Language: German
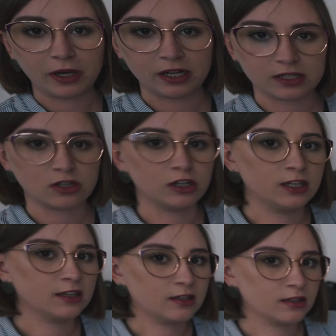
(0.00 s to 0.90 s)

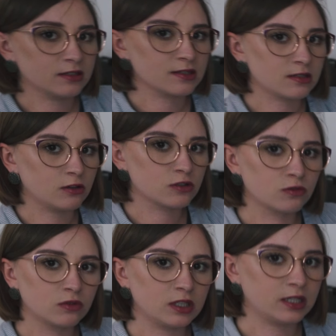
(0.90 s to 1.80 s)
Panasonic ist es auch
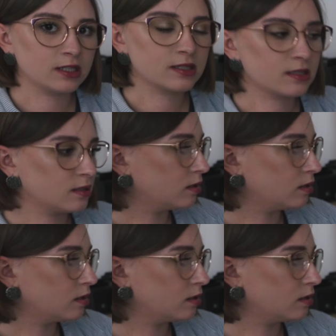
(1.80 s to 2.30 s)
so, dass